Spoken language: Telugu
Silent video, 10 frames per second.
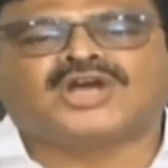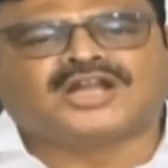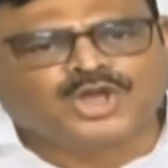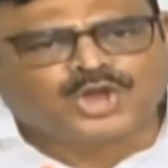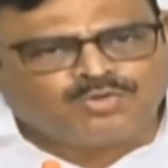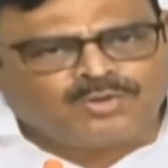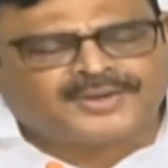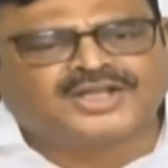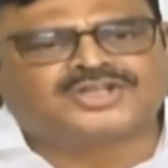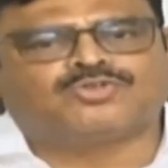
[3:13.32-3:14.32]
చాలా తక్కువ
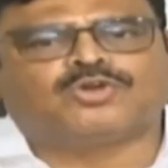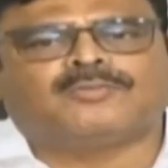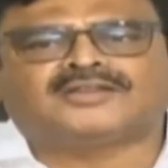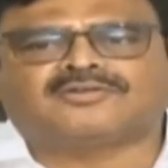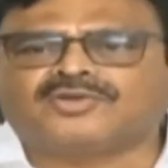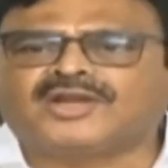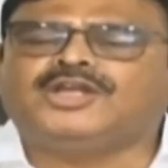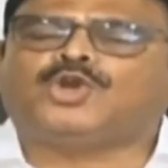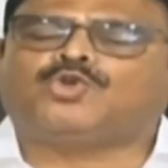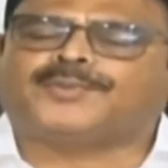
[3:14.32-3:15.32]
ప్రదేశంలో మాత్రమే
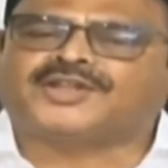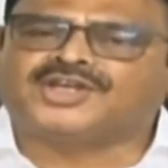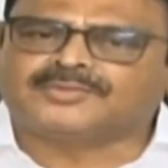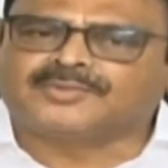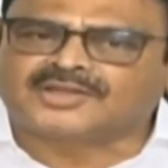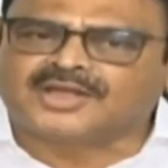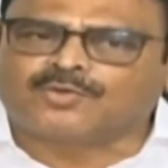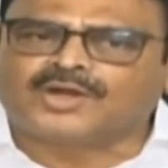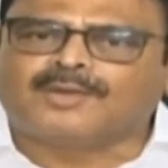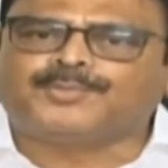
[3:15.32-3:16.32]
ఉన్నాయి ఎక్కువ ప్రదేశం అంతా
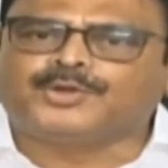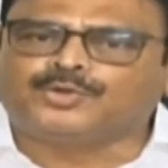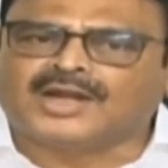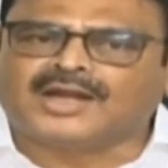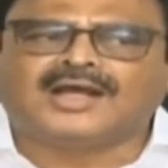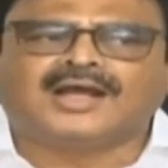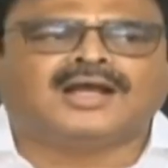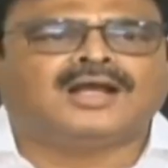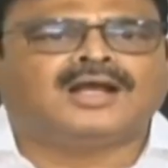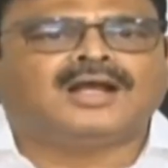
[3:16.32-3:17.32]
కూడా పిడుగురాళ్ళ
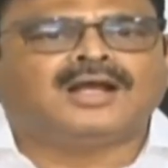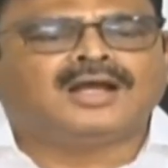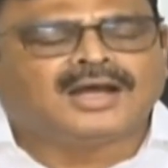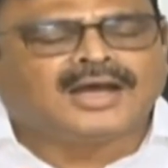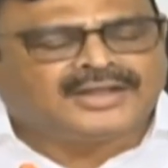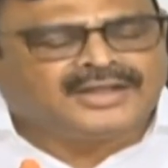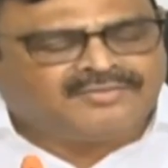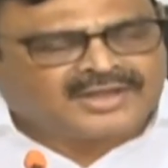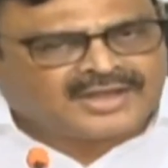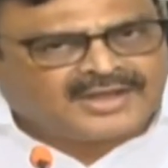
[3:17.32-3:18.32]

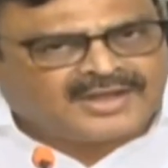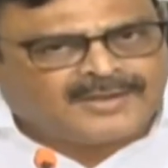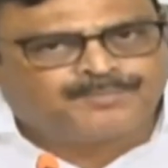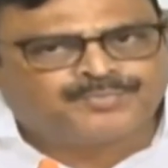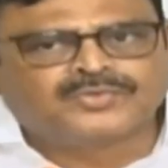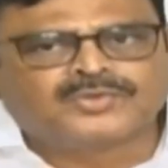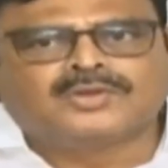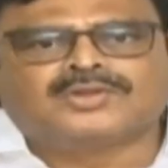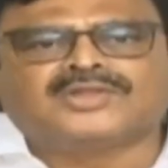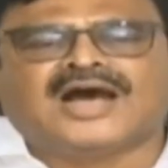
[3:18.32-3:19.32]
అదేవిధంగా
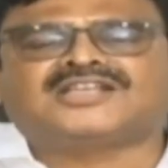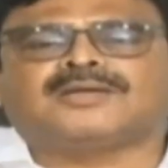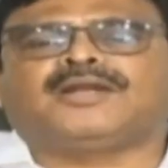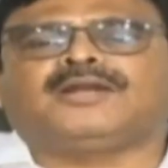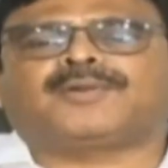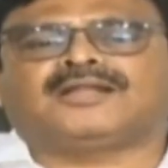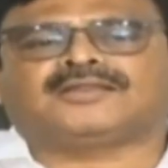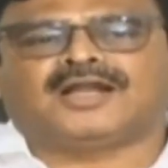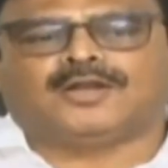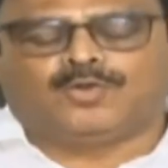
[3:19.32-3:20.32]
దాచేపల్లి
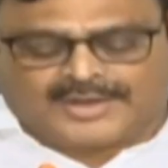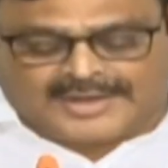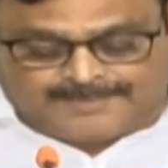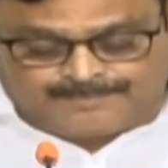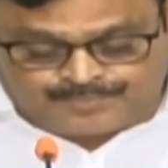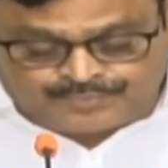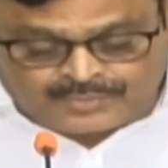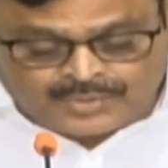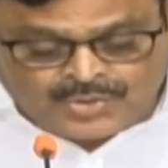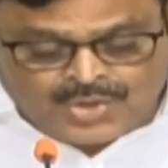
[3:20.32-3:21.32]
ప్రాంతాల్లో ఉన్నాయి
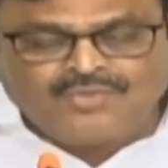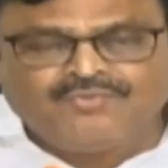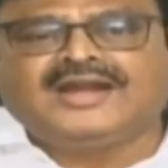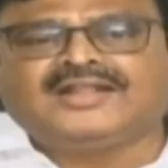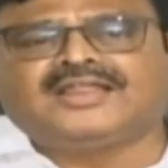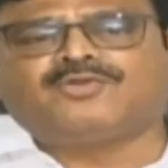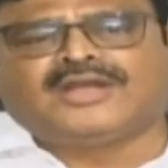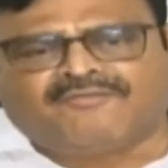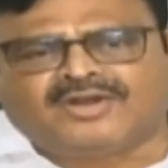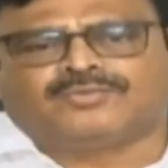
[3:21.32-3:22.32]
వీళ్ళిద్దరూ
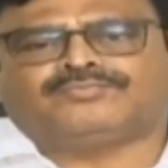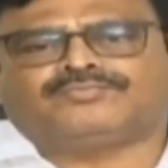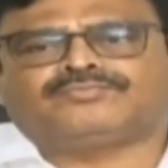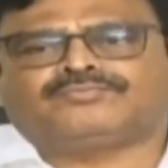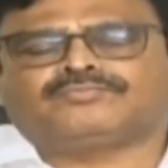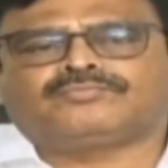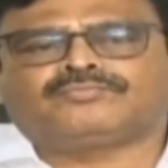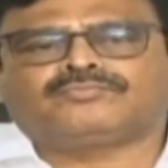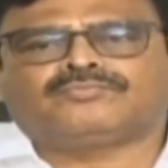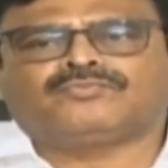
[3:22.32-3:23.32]
ఎవరు
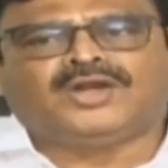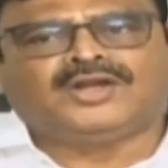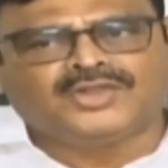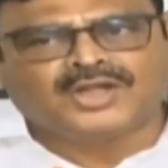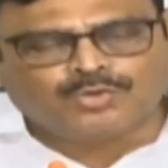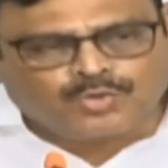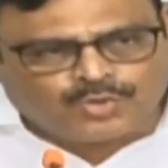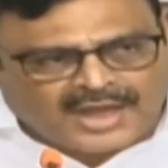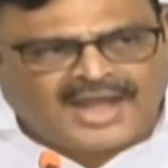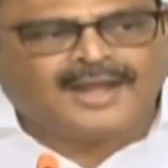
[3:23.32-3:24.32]
వీళ్ళిద్దరూ
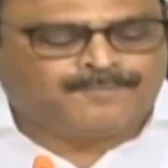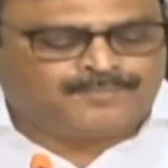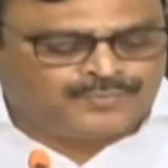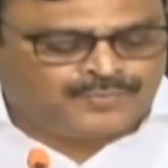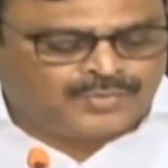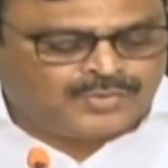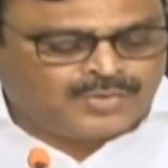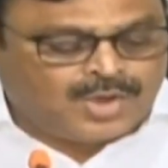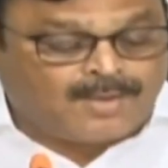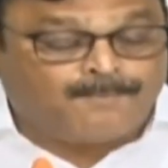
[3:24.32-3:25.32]
కూడా
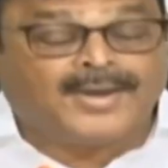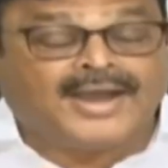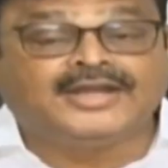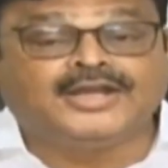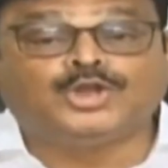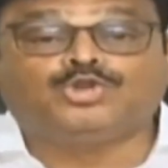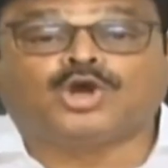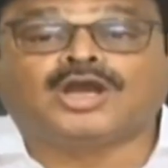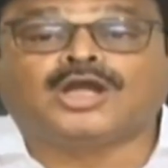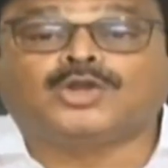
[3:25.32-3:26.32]
మైనింగ్
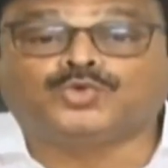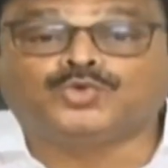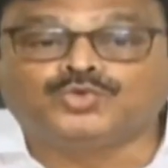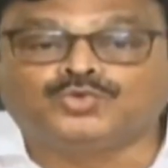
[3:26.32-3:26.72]
దొంగలు